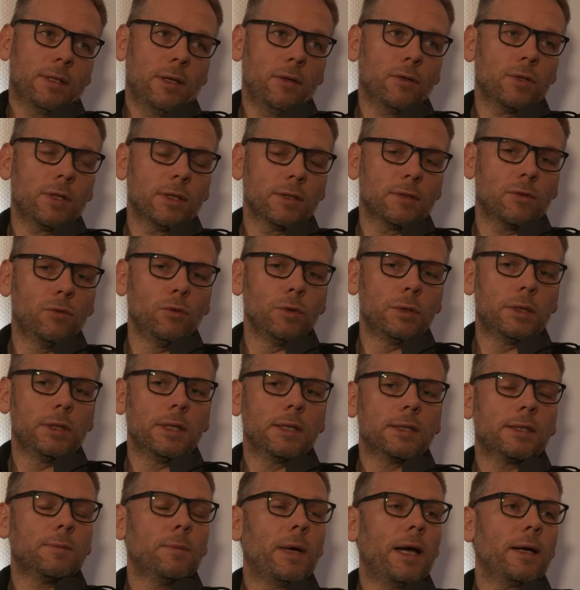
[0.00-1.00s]
das ist auch das Gute,
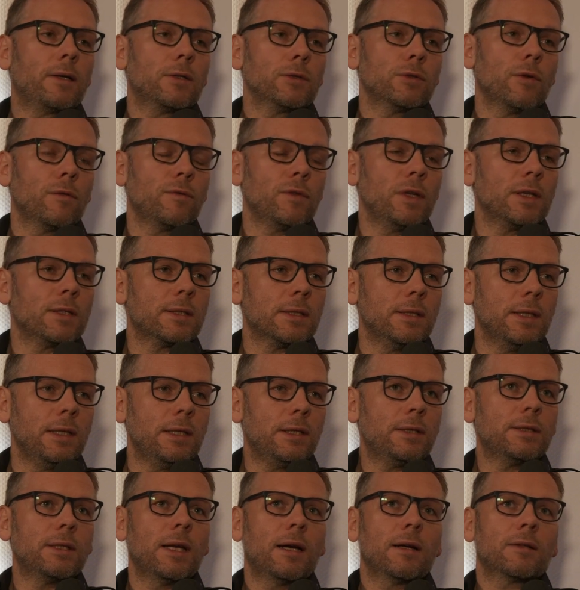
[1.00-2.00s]
dass Microsoft jetzt
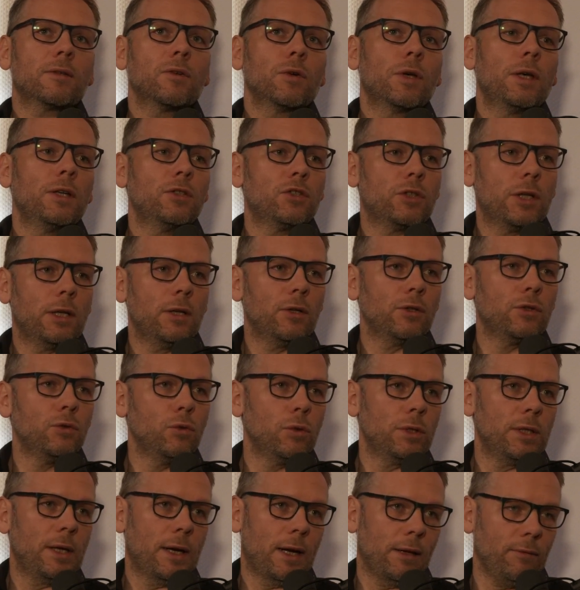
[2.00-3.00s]
nicht sagt, okay, stellt euch
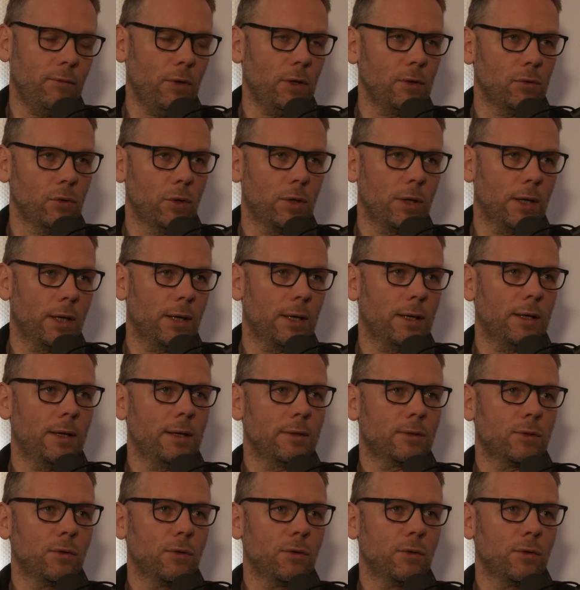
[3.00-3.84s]
nur die Anwendung äh,